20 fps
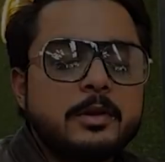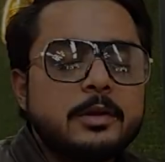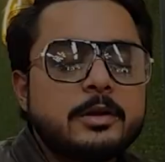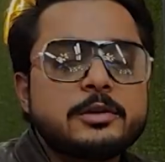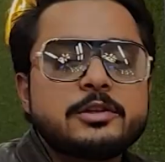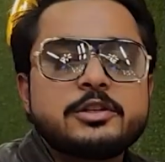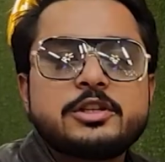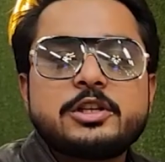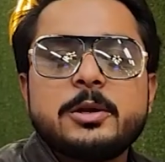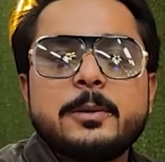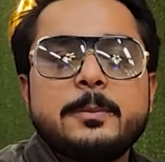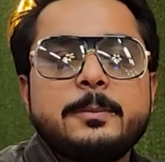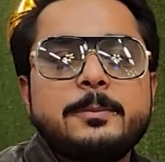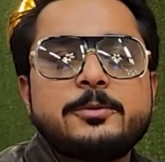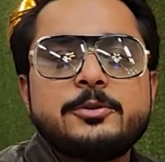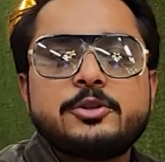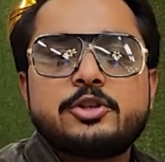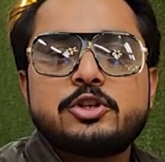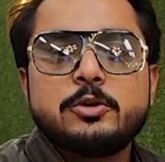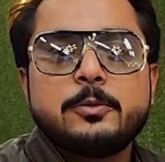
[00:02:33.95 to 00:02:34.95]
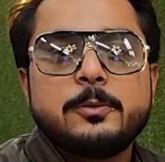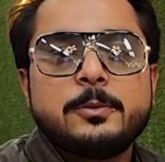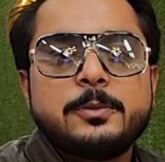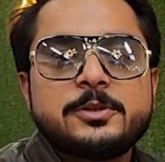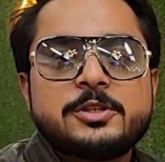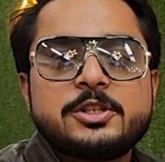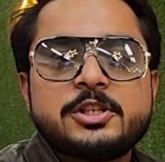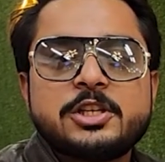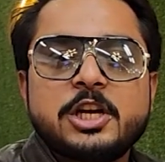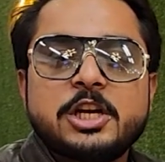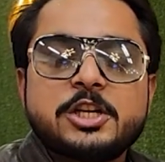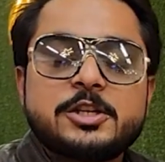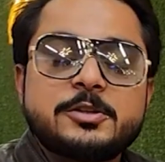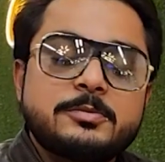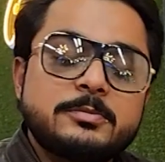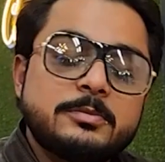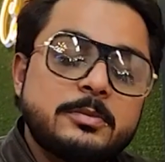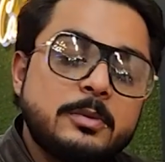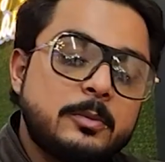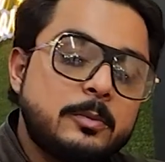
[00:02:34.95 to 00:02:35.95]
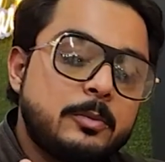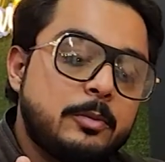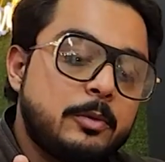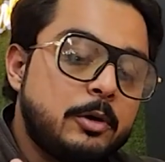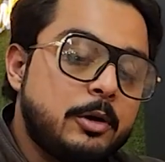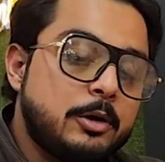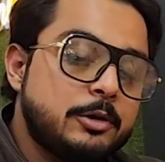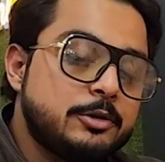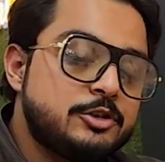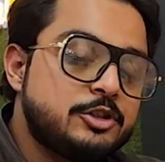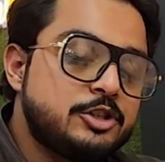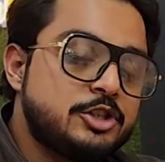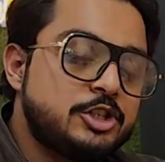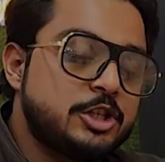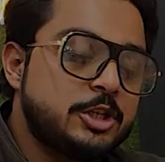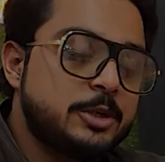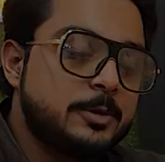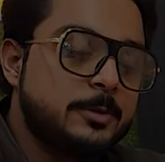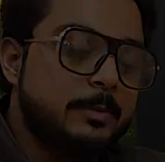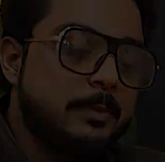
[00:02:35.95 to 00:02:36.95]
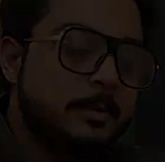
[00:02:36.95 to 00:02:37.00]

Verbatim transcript: इस कदर लुत्फ आया कि बयान नहीं हो सकता